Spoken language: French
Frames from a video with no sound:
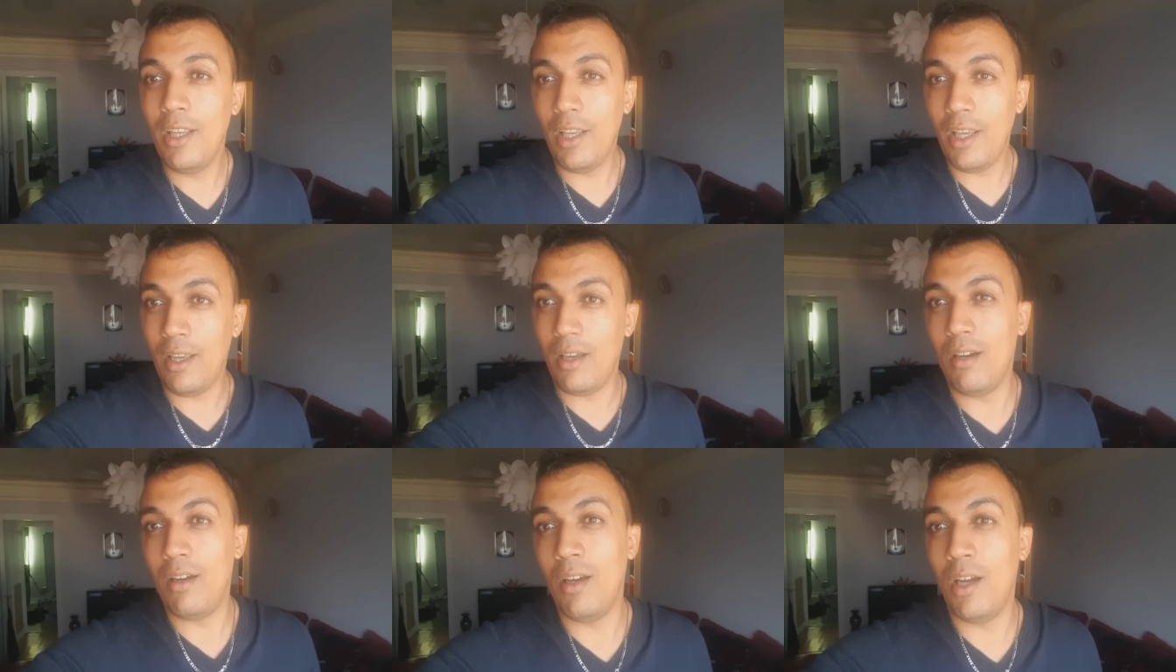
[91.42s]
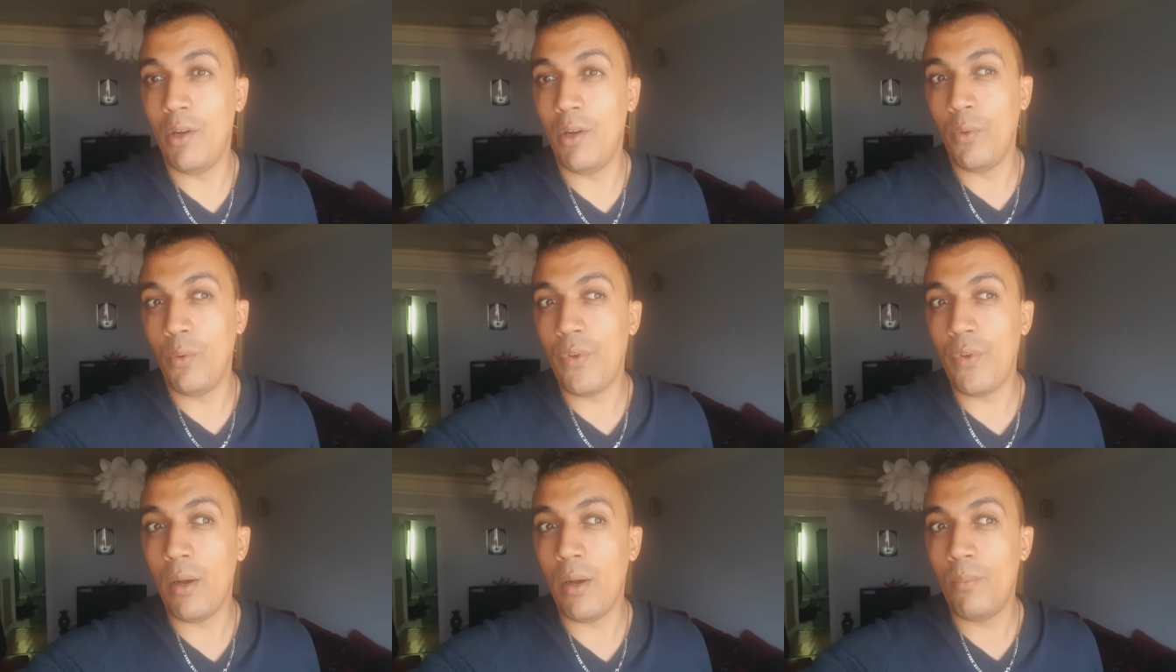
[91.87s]
et euh,
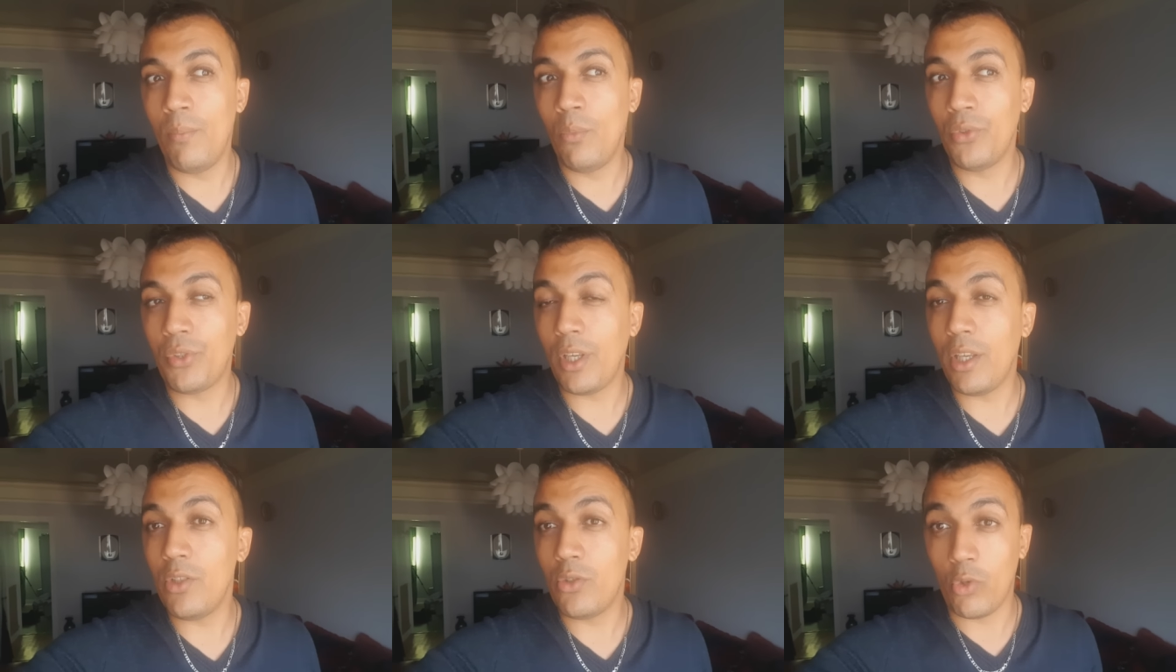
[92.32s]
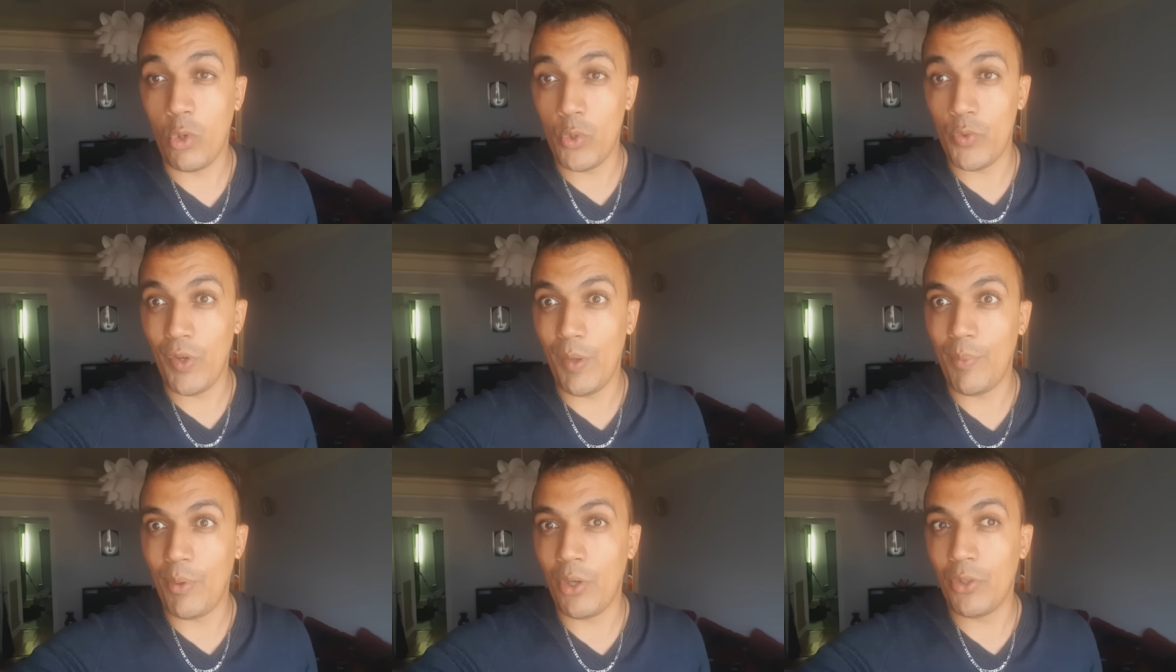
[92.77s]
vous faire montrer ce que
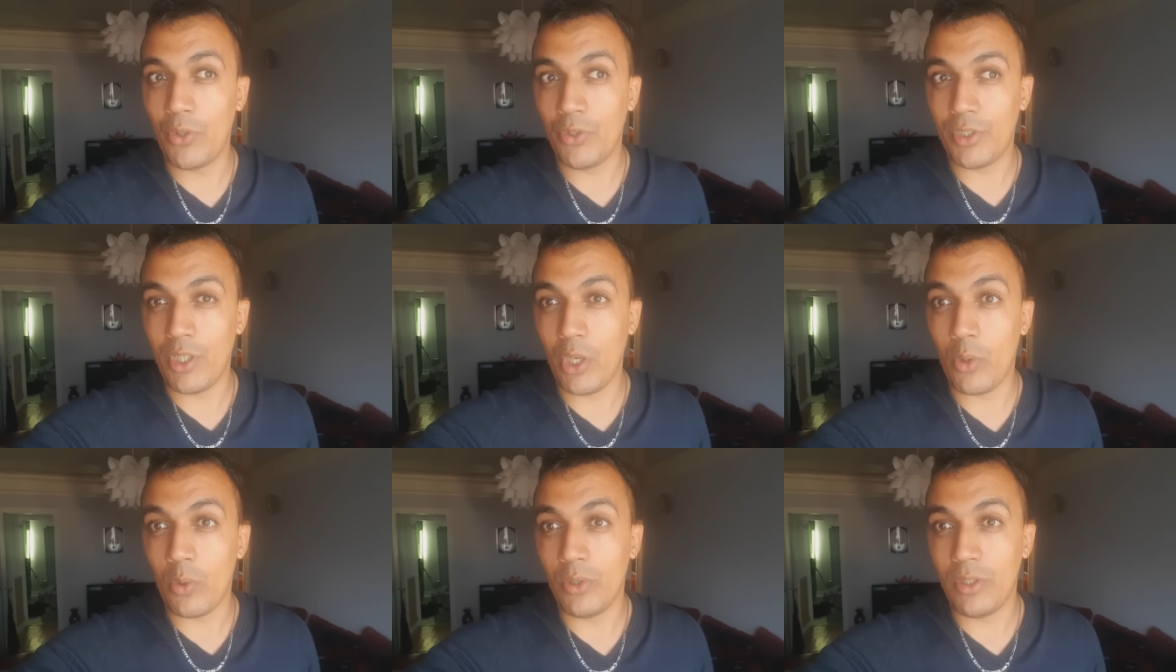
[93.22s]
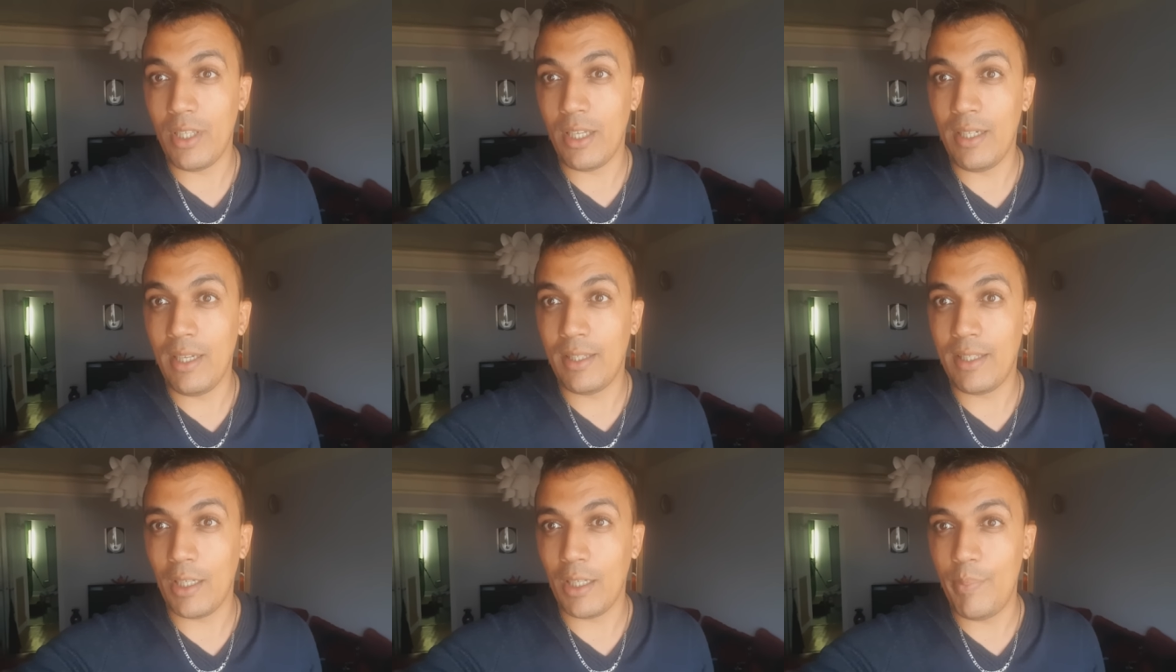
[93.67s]
je vais prendre en ce qui
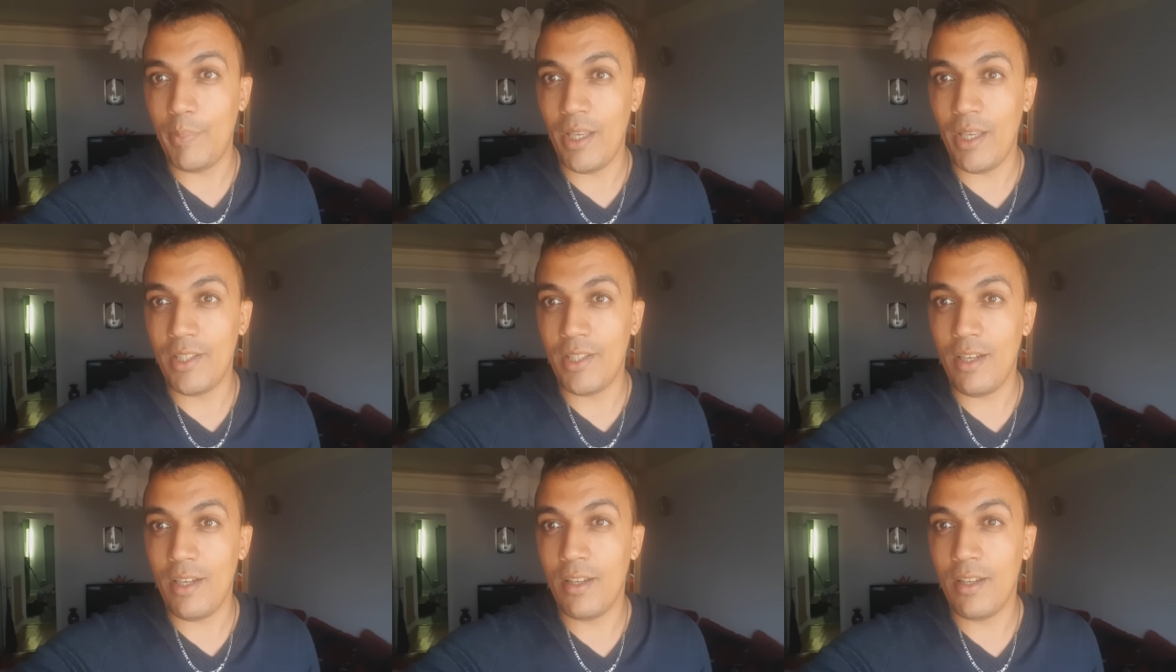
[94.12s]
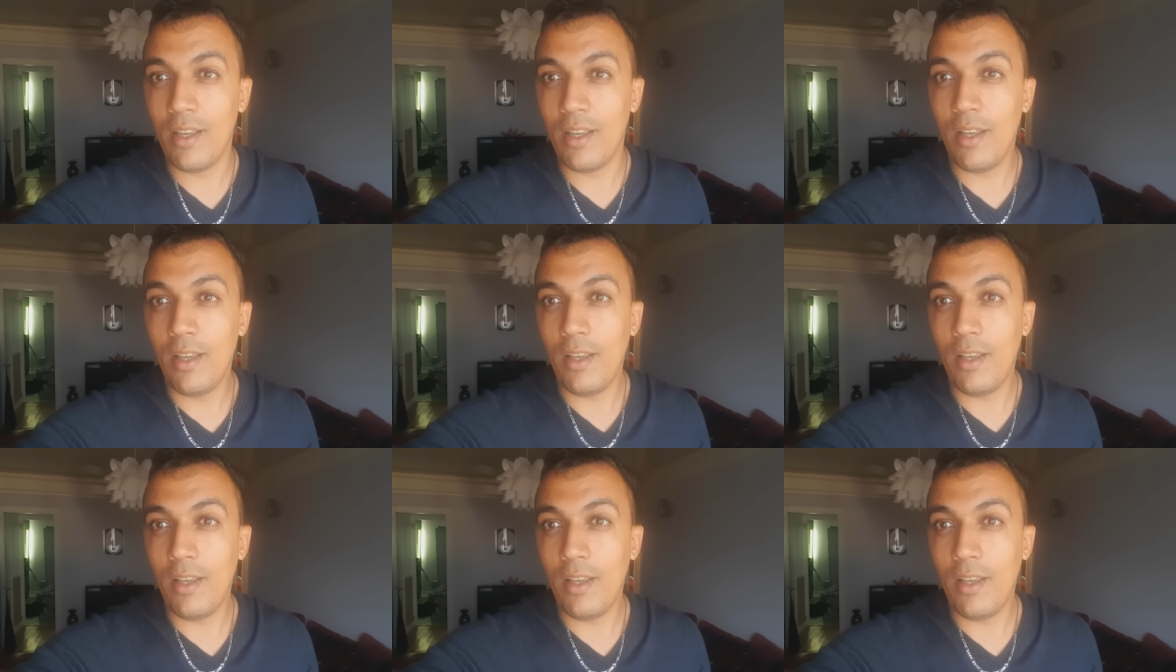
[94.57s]
concerne les cartes PSN.